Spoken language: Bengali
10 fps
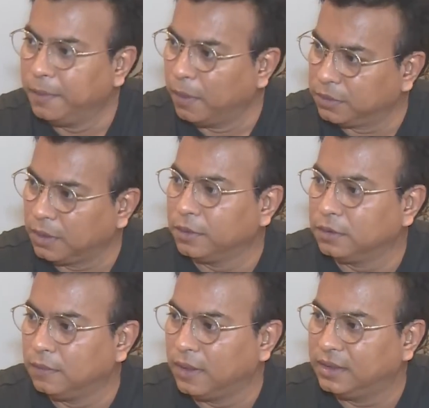এই মমতা
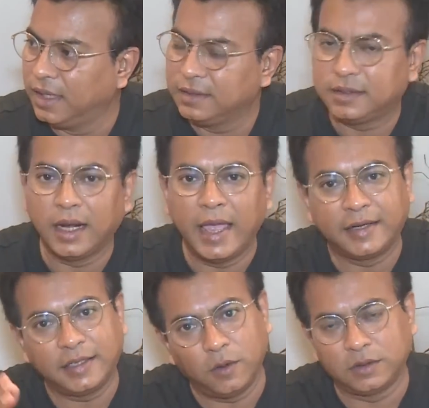বন্দ্যোপাধ্যায় তারা
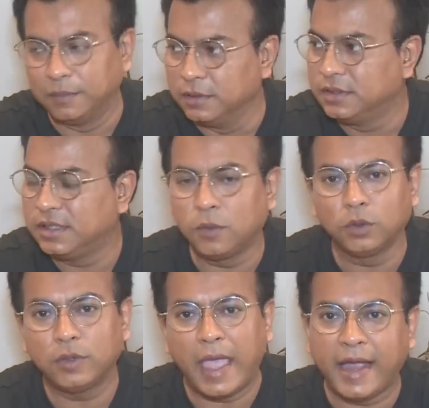একটা কথা বলছে
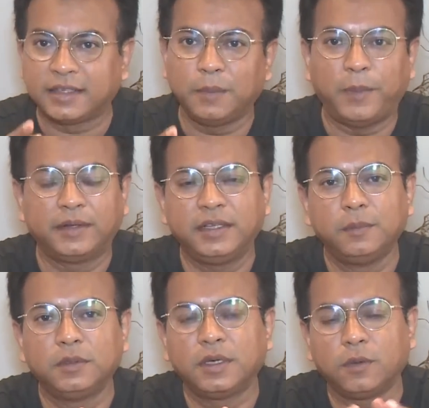কত একটা
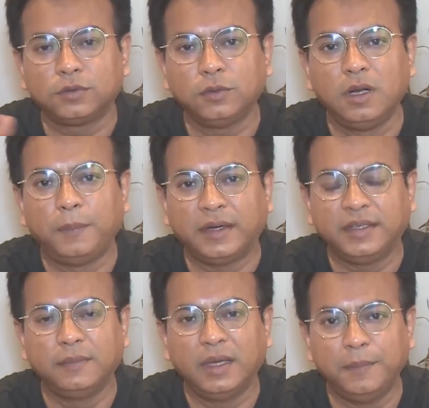পার্টির মধ্যে কতগুলো
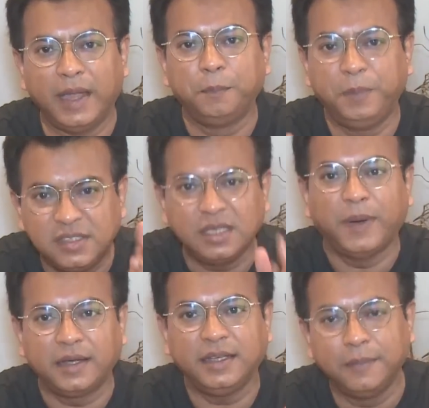পার্টি রে ভাই ব্যান্ড পিসি
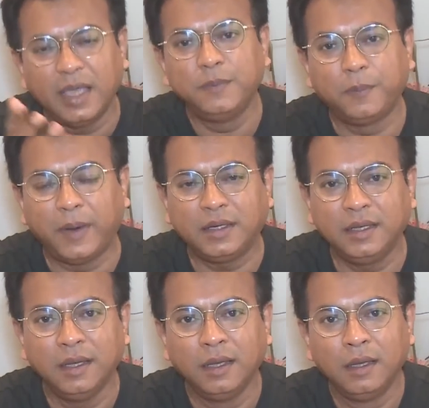পার্টি ভাইপো
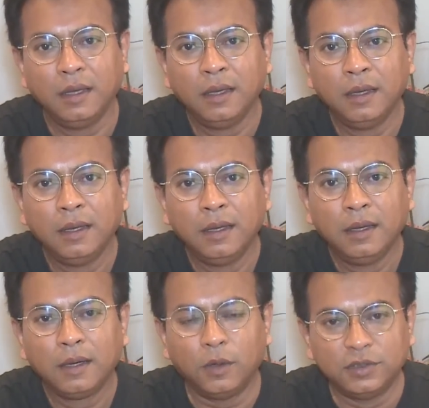পার্টি
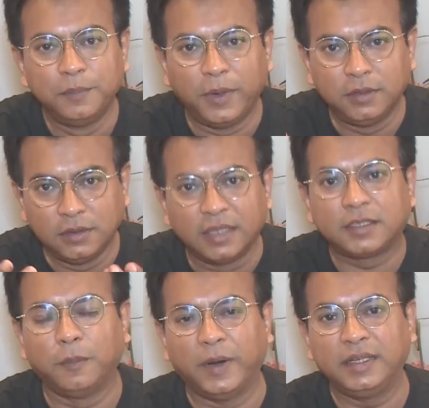কদিন পরই তো
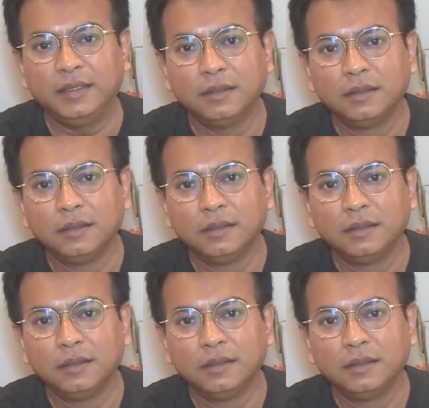দাঁতকা পার্টি